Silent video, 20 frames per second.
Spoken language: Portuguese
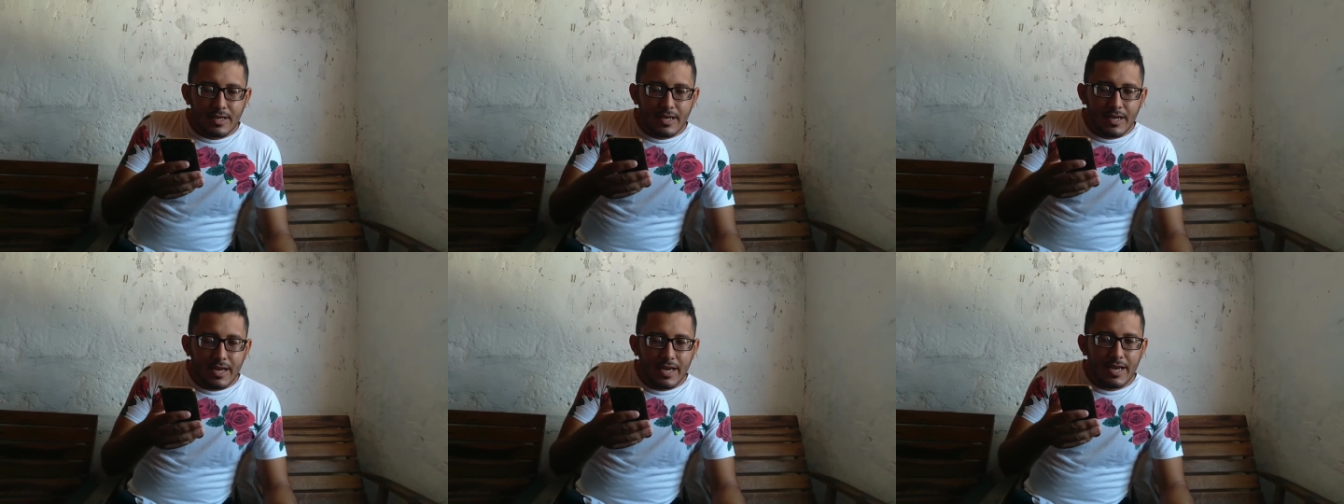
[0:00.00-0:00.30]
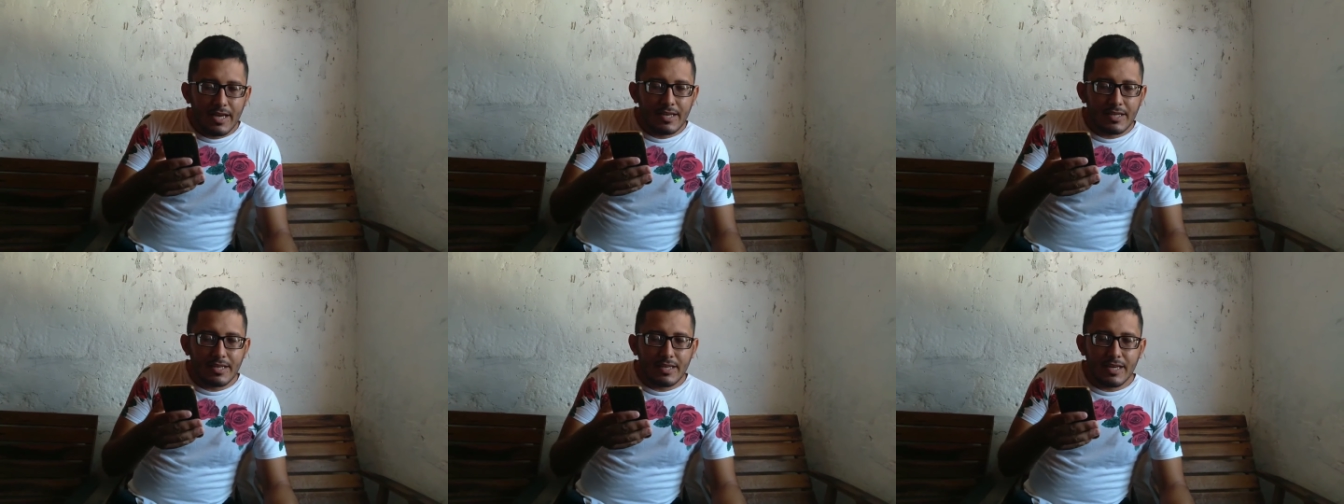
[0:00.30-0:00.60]

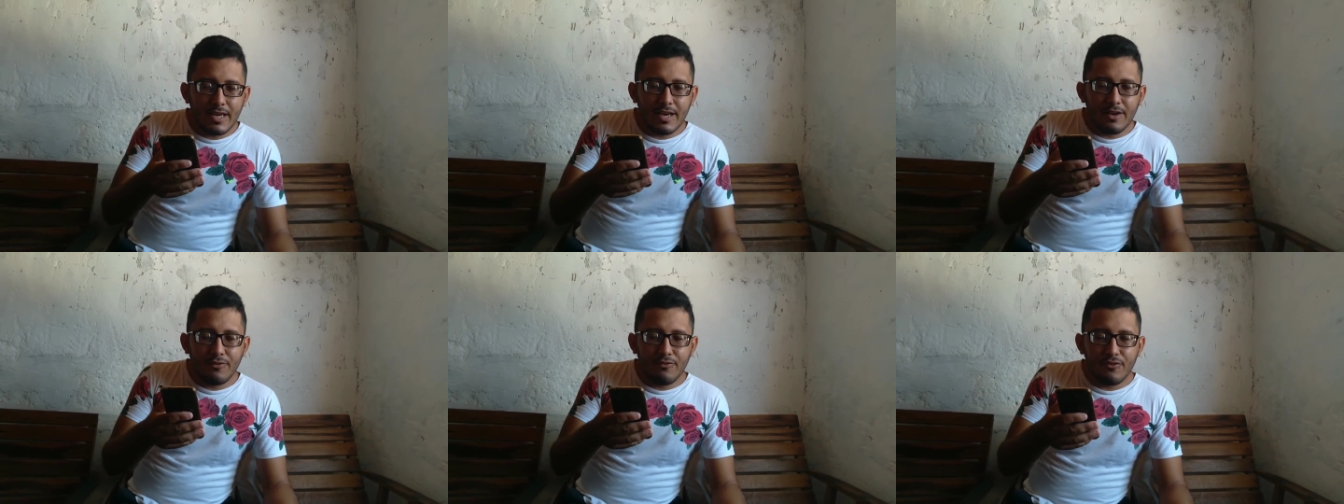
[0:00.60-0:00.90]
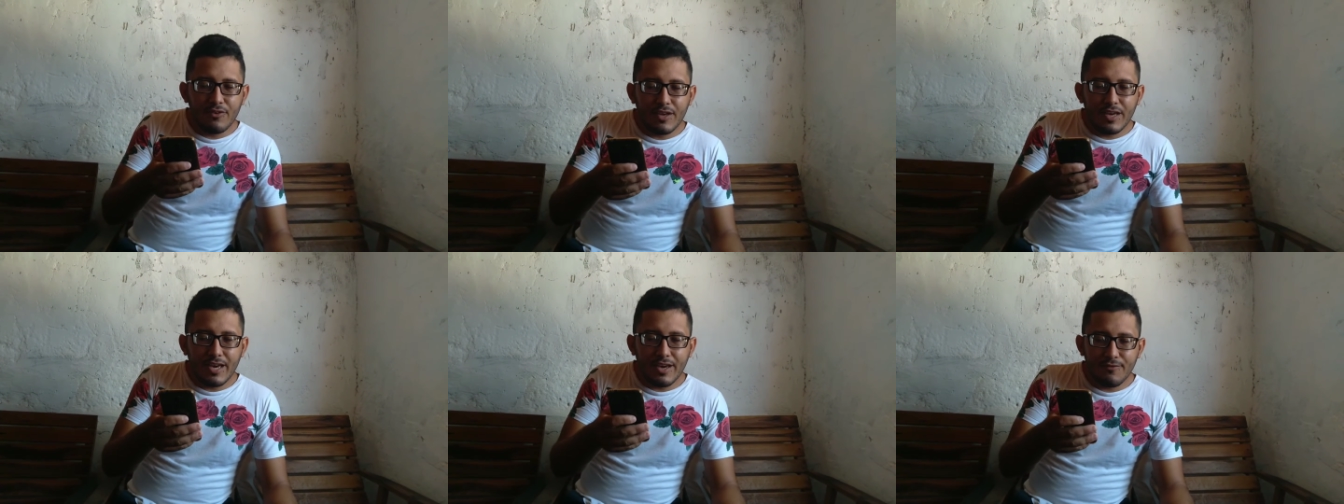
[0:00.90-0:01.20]
Eric
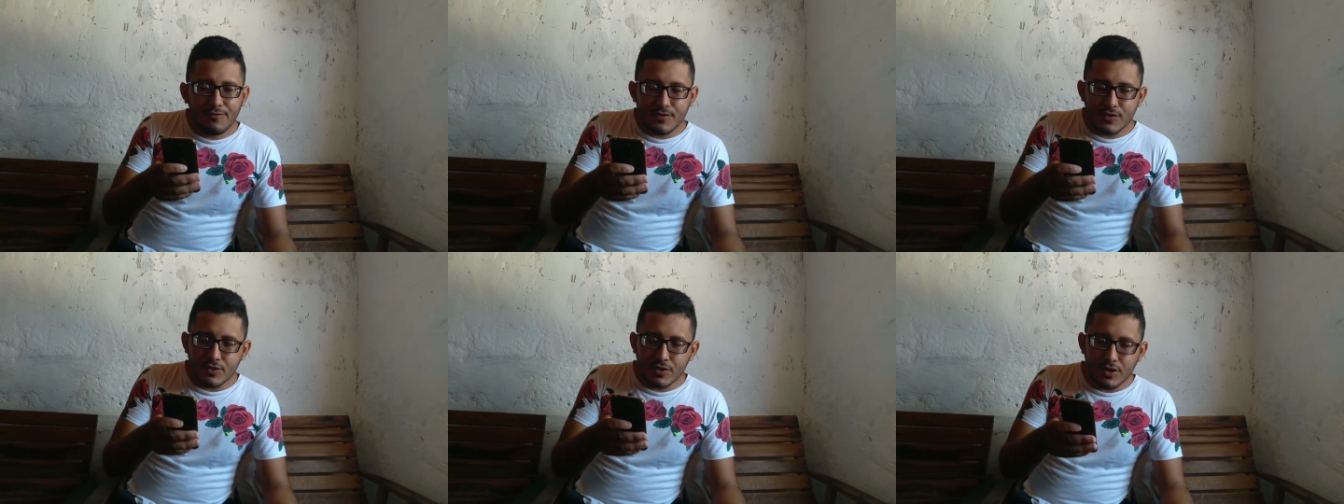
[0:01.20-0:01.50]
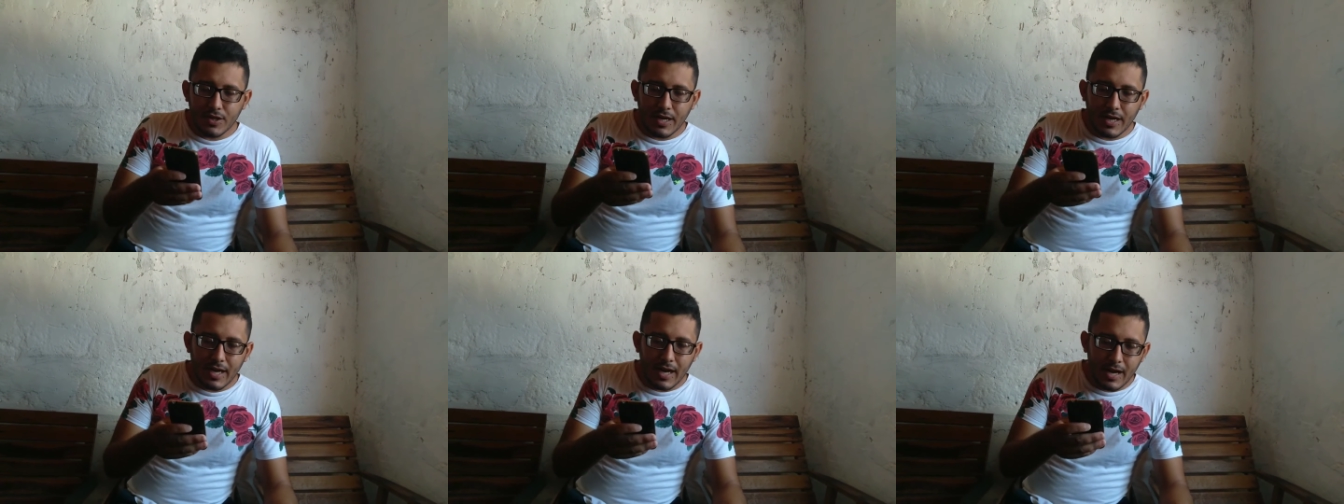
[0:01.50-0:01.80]
FF
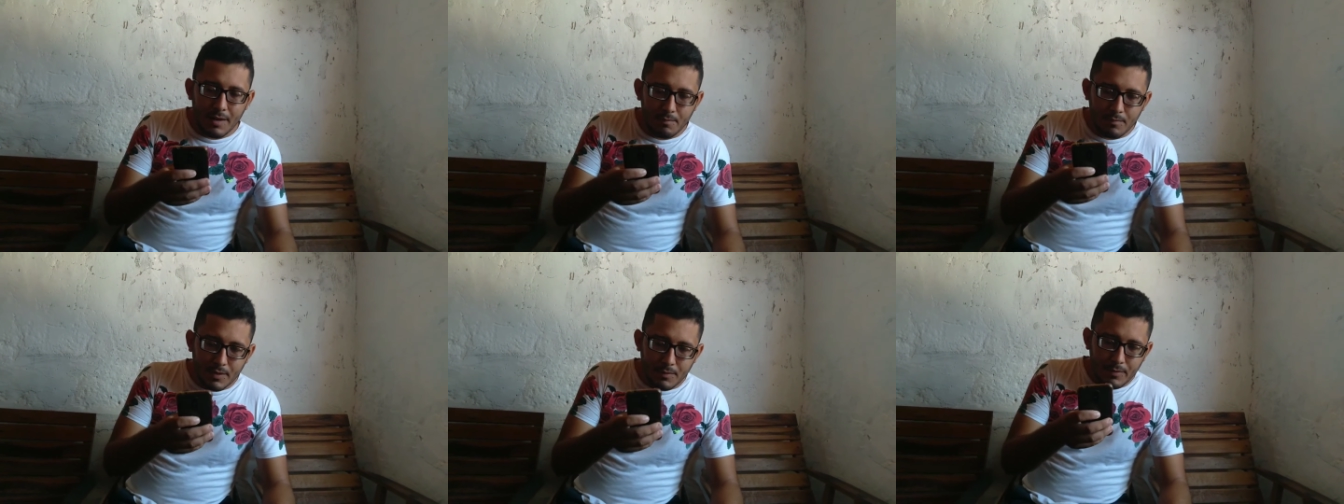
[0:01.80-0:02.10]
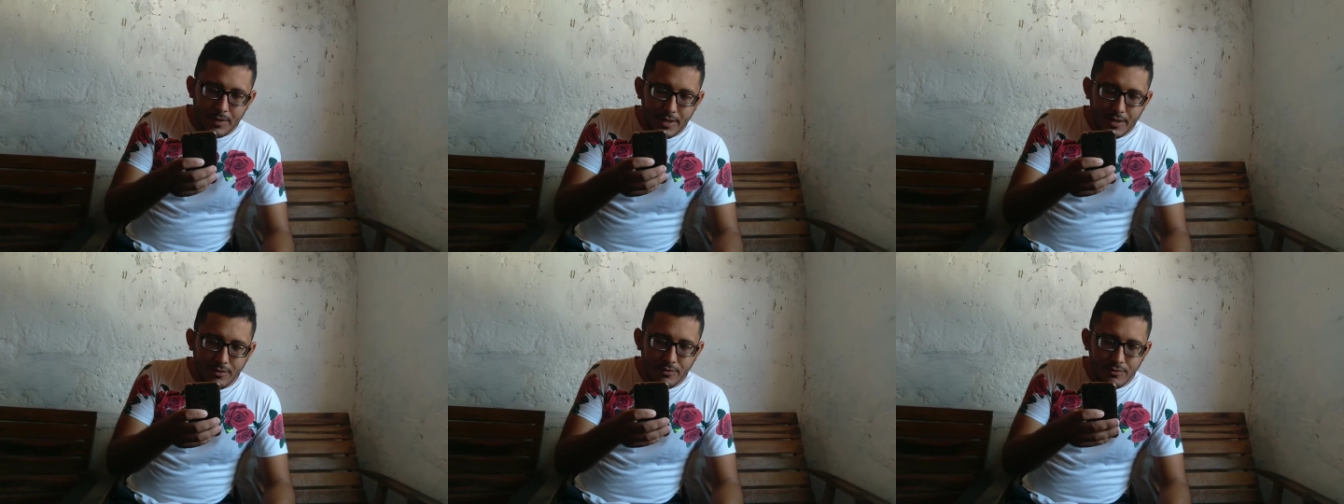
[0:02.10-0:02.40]
só capa
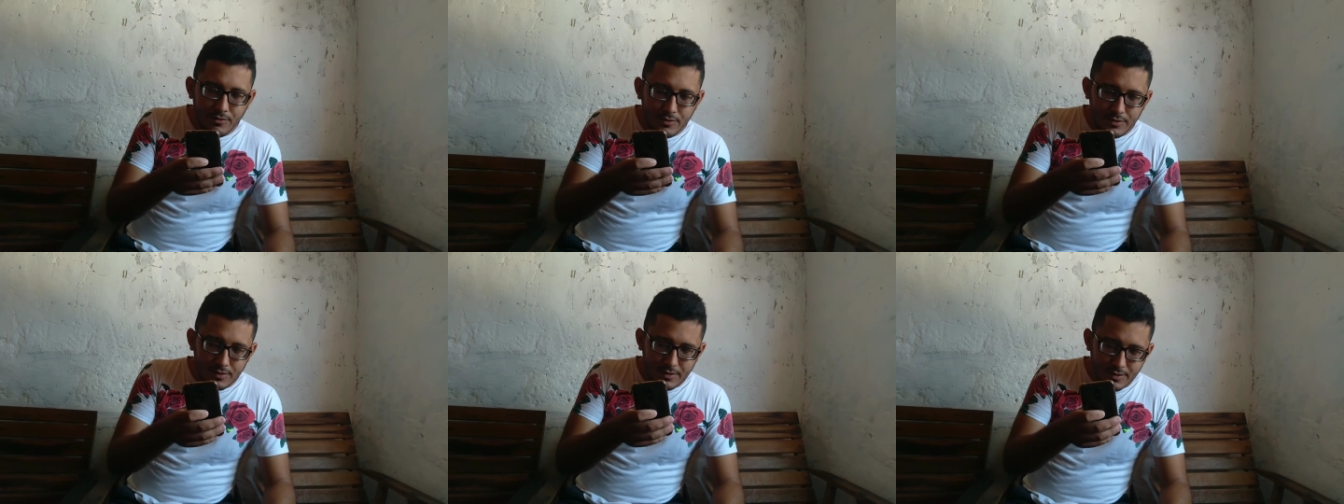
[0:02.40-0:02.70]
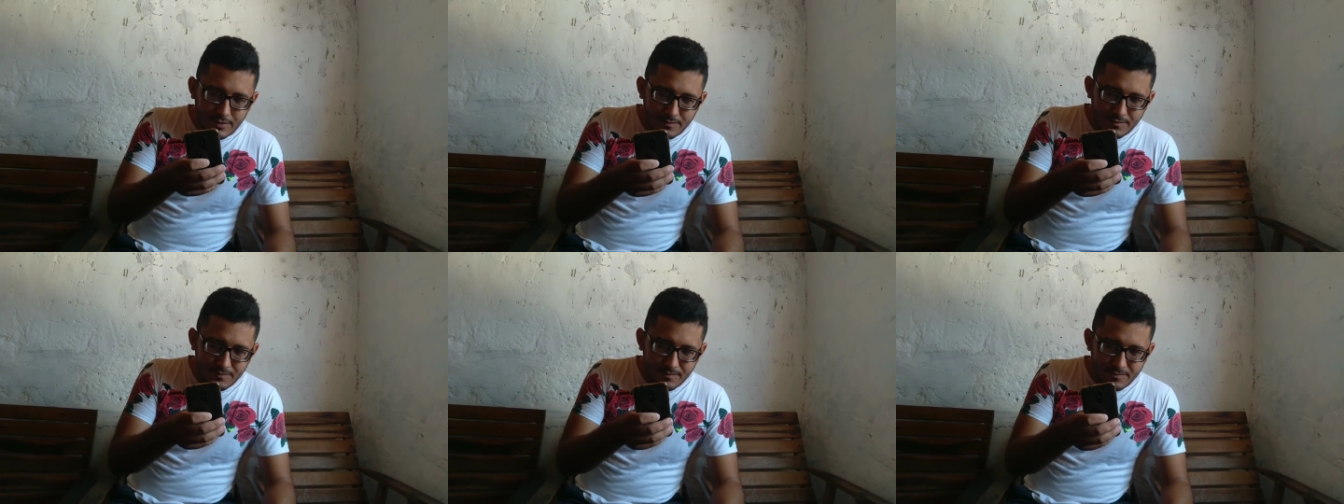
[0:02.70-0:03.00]

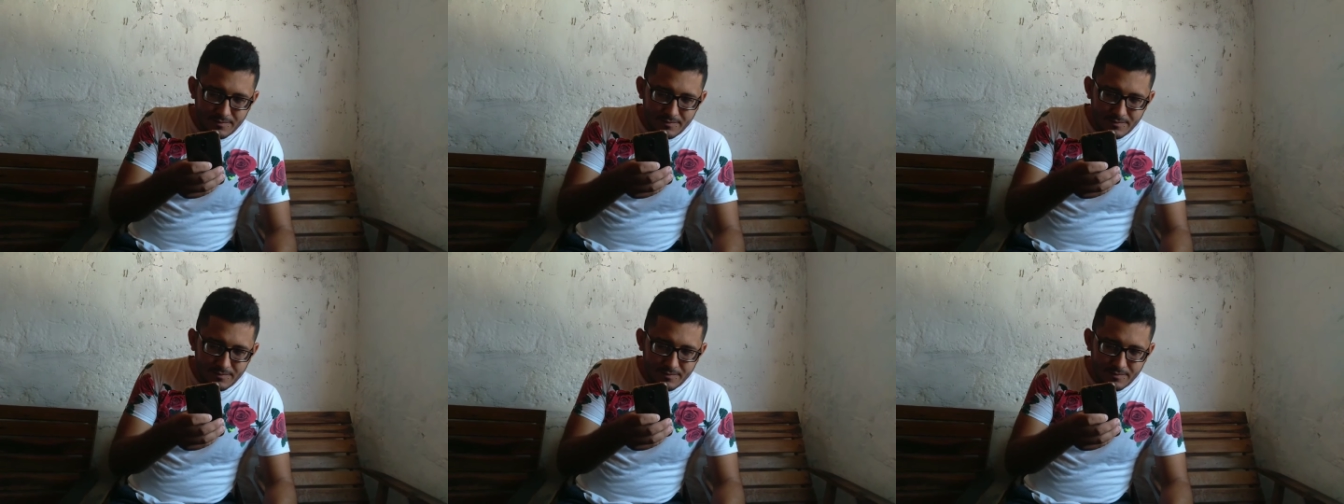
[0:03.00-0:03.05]
pergunta.